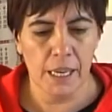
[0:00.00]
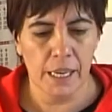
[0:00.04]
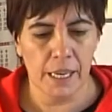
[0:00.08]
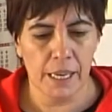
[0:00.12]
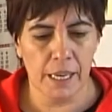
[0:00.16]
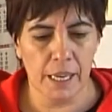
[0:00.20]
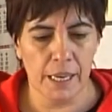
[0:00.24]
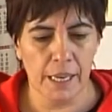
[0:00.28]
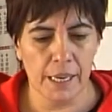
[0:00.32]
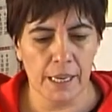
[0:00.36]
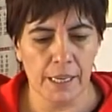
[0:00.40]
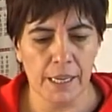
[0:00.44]

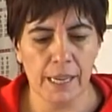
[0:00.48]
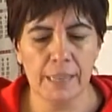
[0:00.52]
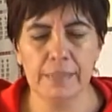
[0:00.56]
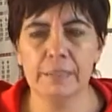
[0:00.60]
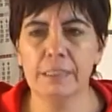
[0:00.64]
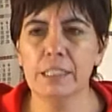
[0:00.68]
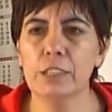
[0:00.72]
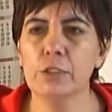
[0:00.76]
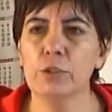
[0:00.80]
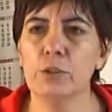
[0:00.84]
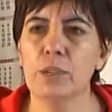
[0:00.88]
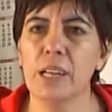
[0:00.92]
Eh,
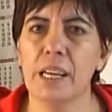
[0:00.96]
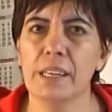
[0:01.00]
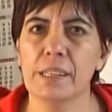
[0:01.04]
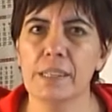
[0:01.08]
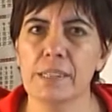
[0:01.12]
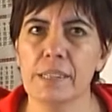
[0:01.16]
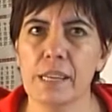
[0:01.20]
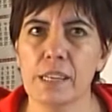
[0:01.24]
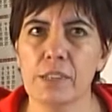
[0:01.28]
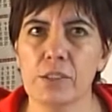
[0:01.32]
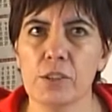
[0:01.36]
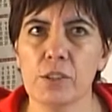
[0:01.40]
las
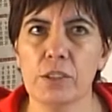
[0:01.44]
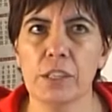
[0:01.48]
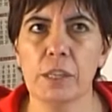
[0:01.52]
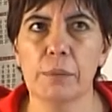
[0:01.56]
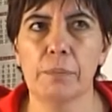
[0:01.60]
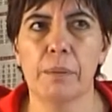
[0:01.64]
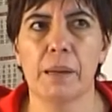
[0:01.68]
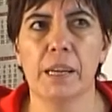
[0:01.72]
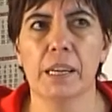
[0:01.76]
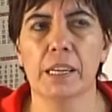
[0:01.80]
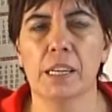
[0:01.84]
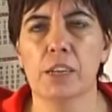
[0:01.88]

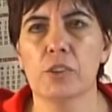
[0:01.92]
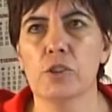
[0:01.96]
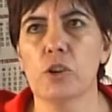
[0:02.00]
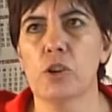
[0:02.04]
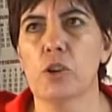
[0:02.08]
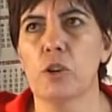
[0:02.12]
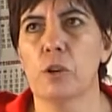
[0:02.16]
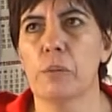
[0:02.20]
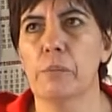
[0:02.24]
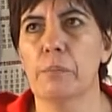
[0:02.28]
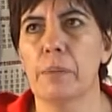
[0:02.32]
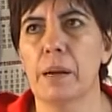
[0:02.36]
titularizaciones para
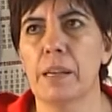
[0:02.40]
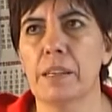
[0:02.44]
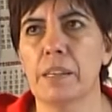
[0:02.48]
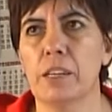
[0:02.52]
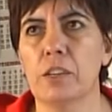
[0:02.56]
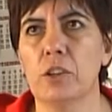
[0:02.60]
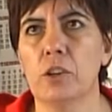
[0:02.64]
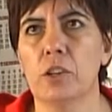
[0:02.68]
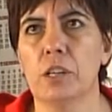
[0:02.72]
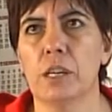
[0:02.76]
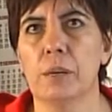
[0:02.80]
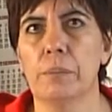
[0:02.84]
aquellos
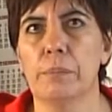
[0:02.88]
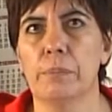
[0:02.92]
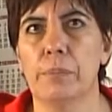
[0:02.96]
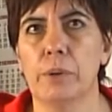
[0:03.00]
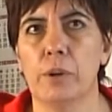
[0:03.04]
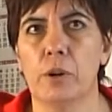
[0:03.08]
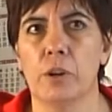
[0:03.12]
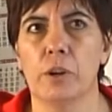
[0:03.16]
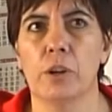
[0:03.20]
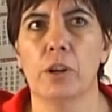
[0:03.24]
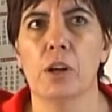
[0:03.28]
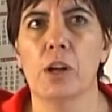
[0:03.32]
compañeros que
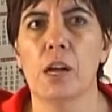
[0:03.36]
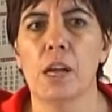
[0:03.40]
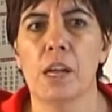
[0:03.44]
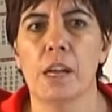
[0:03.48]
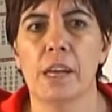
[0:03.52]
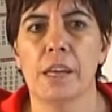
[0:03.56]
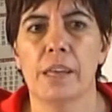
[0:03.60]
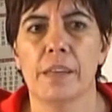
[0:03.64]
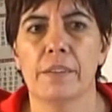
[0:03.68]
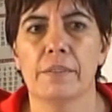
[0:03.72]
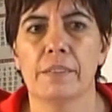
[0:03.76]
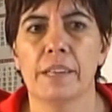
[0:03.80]
por
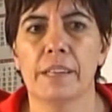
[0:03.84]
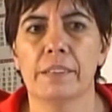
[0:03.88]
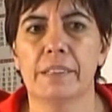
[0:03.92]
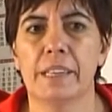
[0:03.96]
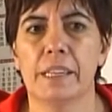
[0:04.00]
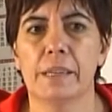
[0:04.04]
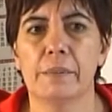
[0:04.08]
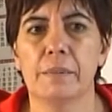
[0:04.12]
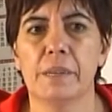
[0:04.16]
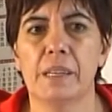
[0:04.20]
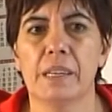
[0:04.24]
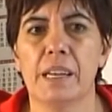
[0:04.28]

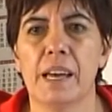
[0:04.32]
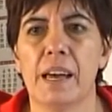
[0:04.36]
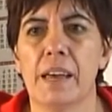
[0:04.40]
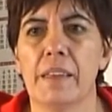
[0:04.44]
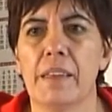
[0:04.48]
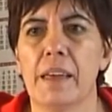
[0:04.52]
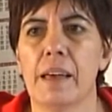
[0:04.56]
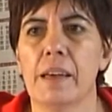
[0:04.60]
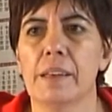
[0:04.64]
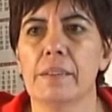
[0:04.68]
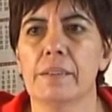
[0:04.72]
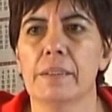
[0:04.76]

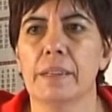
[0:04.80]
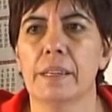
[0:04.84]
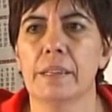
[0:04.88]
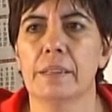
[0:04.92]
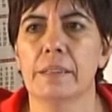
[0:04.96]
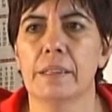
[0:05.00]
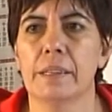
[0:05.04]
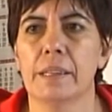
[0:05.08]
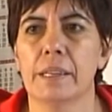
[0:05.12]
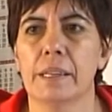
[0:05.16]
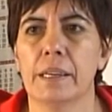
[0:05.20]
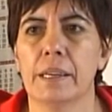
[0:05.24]
determinadas
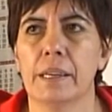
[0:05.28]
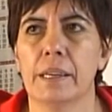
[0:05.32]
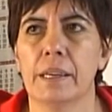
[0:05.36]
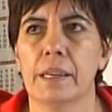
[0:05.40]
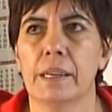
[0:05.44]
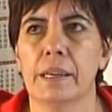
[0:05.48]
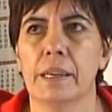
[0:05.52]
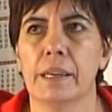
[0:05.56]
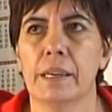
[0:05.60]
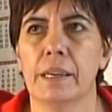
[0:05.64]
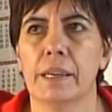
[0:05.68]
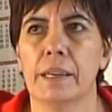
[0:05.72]

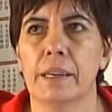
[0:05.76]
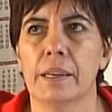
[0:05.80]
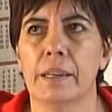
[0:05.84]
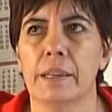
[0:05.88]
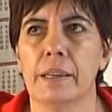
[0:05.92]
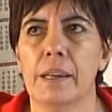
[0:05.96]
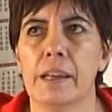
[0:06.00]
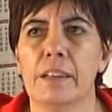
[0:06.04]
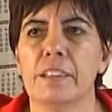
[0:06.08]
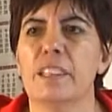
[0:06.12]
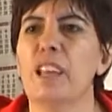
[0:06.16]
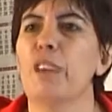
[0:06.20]

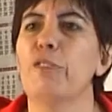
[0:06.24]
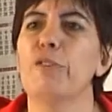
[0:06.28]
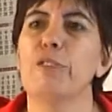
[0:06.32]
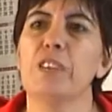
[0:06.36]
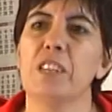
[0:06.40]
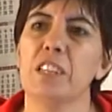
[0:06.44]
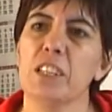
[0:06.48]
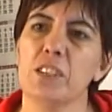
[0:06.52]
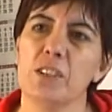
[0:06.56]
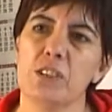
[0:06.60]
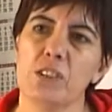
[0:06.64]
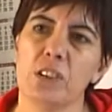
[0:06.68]
este,
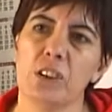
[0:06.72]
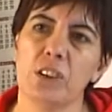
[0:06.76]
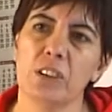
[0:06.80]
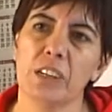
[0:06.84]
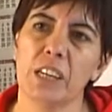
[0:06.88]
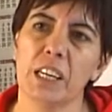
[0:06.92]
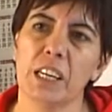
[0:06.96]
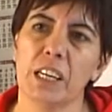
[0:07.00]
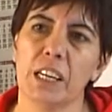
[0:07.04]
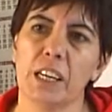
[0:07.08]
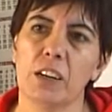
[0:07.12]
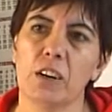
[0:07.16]

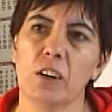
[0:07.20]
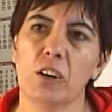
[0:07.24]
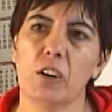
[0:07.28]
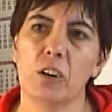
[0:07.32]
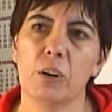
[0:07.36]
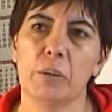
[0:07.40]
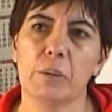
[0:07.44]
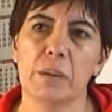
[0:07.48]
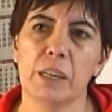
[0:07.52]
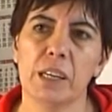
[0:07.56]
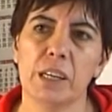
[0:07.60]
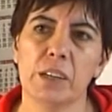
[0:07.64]
definiciones que los
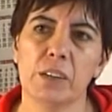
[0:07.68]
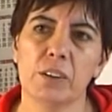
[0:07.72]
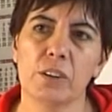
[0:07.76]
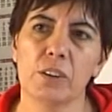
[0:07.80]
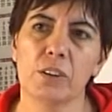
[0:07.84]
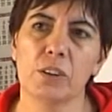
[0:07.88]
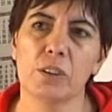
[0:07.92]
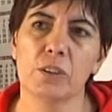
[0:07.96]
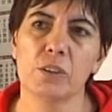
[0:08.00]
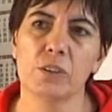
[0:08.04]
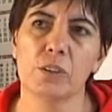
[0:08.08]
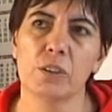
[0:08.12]

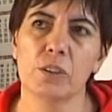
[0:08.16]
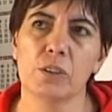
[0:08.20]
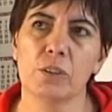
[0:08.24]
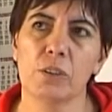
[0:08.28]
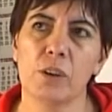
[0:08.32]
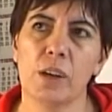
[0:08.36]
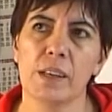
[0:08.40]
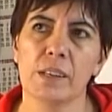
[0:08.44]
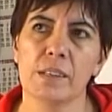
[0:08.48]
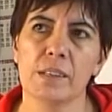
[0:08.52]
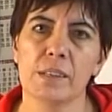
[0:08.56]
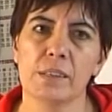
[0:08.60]
gobiernos
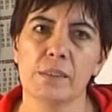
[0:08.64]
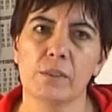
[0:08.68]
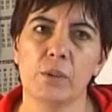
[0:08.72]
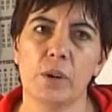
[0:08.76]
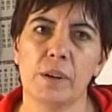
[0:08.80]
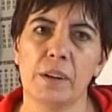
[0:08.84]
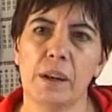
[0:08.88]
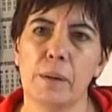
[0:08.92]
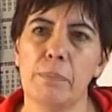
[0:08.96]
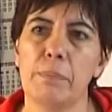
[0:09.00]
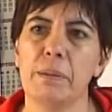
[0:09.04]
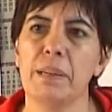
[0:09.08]
no han,
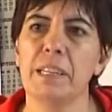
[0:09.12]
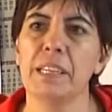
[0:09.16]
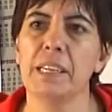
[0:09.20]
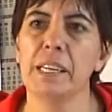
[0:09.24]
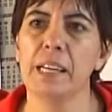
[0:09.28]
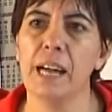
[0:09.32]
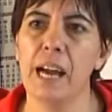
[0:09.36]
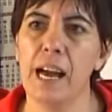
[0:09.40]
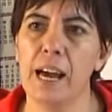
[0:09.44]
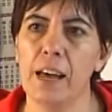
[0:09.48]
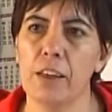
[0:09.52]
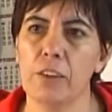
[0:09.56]
no han
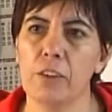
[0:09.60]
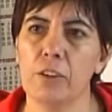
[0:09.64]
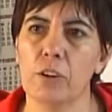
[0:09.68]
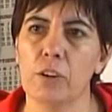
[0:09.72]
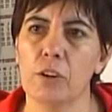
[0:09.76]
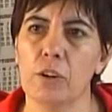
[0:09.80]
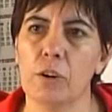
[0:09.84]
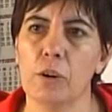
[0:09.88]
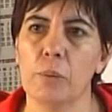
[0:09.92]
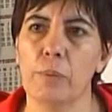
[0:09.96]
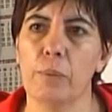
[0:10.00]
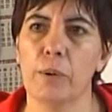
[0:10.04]

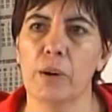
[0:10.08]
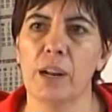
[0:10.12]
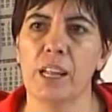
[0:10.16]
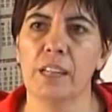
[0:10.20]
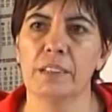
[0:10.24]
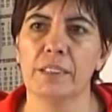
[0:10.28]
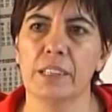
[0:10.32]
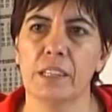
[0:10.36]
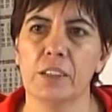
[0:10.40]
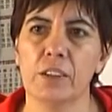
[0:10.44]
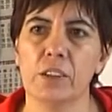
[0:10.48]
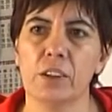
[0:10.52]
aplicado o por la
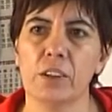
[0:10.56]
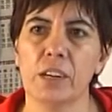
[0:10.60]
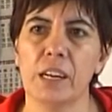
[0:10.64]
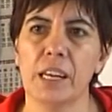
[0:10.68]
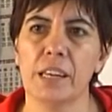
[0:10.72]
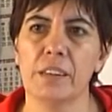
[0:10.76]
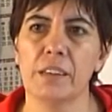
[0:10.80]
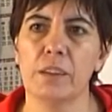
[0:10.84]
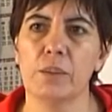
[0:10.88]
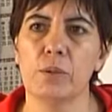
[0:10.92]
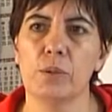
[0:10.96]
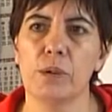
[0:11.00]
anterior
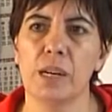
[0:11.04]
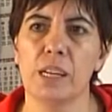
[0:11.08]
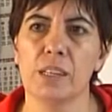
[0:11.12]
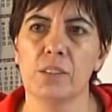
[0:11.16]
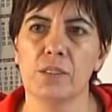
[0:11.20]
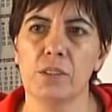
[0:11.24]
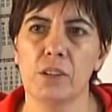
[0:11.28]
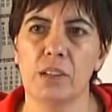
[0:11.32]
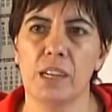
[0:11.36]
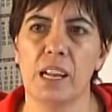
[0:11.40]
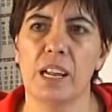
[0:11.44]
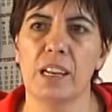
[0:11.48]
ley de
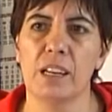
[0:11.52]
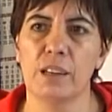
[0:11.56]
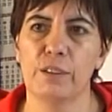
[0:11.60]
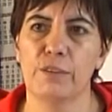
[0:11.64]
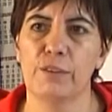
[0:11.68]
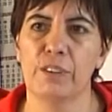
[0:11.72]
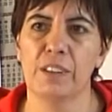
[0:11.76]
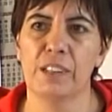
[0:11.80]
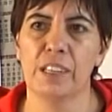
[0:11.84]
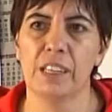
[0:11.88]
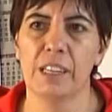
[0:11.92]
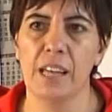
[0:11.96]
educación, la ley
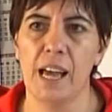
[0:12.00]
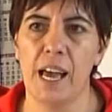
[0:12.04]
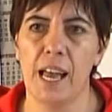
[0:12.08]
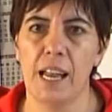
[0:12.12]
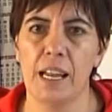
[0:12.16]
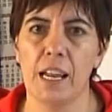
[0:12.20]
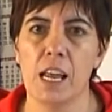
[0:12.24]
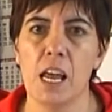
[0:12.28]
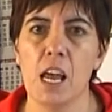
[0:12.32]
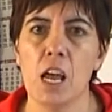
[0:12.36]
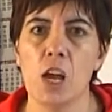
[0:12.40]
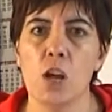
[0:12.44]
federal,